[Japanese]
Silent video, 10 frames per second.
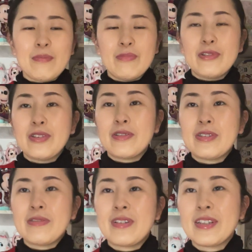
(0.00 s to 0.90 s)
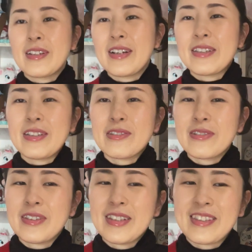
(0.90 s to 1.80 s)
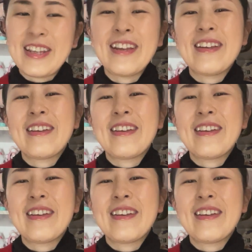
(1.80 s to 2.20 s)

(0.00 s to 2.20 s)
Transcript: 無印は意外に空いてて